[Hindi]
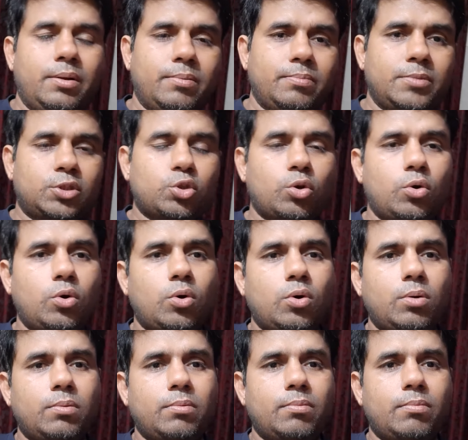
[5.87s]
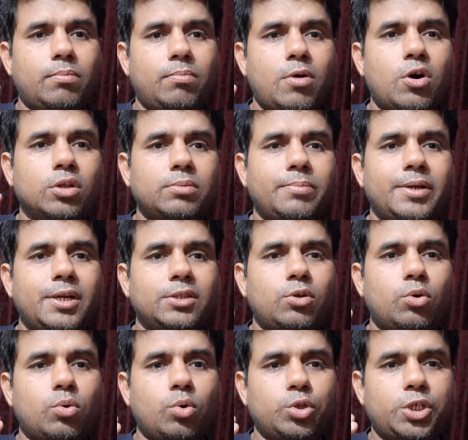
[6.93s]
मित्रों बहुत मेहनत
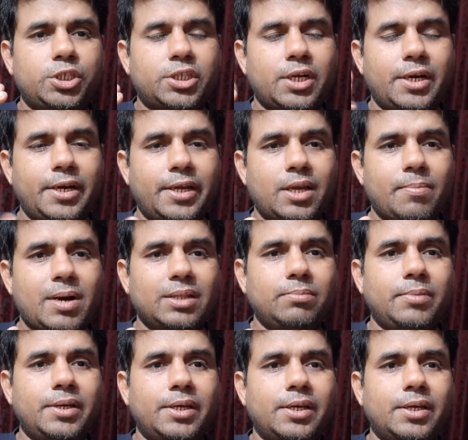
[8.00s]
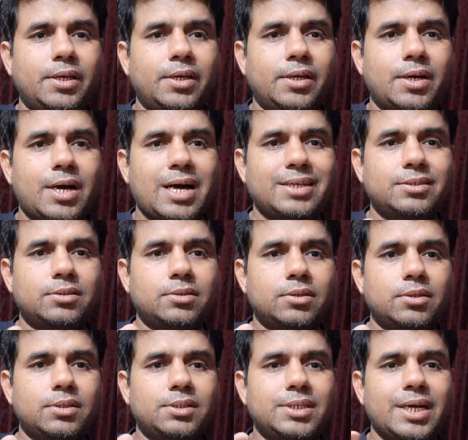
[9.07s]
और कोशिश करने के बाद में आज
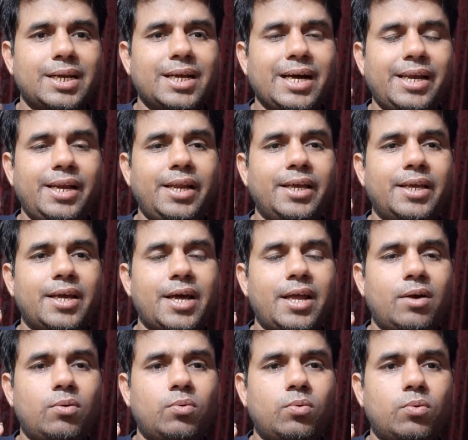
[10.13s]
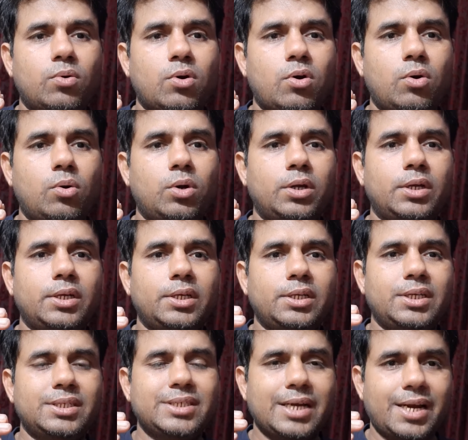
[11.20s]
जानकारी लेके आया हूँ और
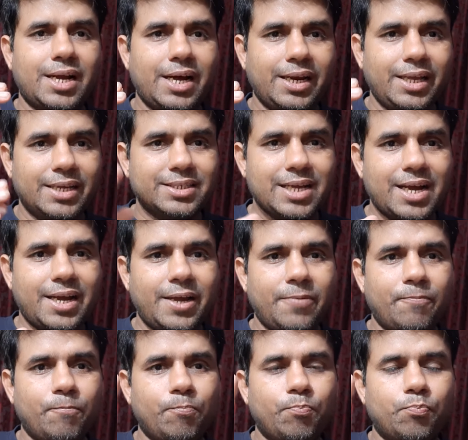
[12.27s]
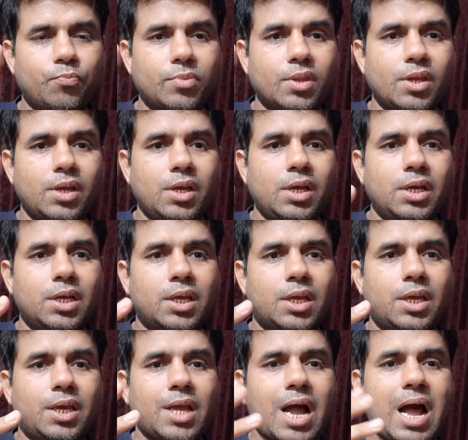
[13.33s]
ये जानकारी ऐसा है
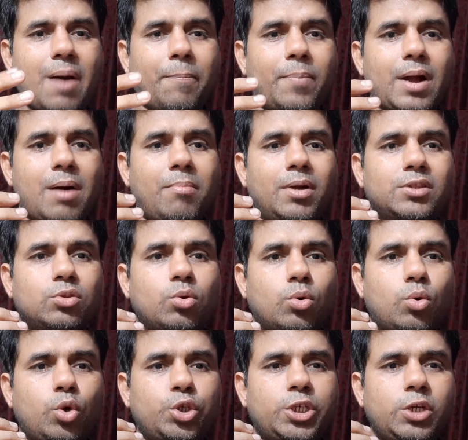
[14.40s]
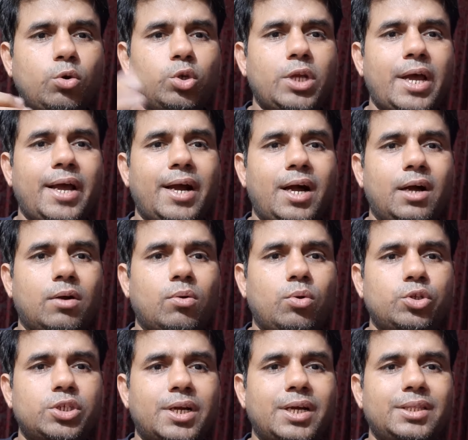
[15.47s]
कि आपका मन तो खुशी हो जाएगा
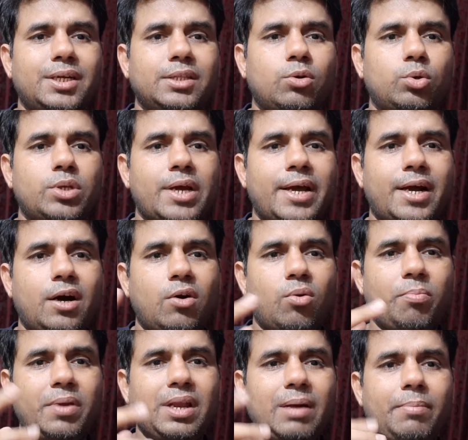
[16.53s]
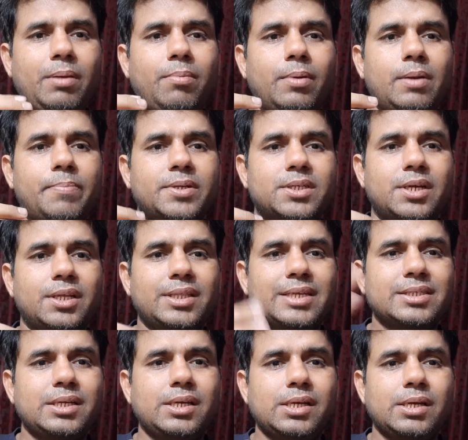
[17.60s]
खुश गदगद हो जाएगा और मेरा भी मन प्रसन्नता
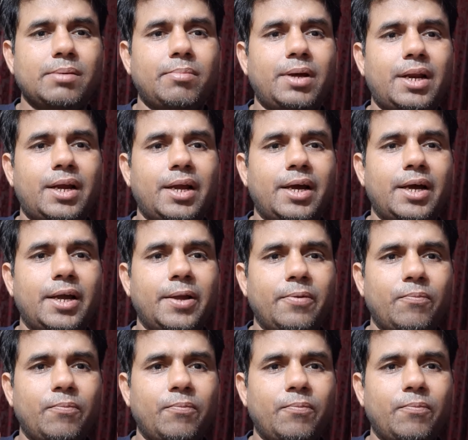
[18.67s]
से भर गया है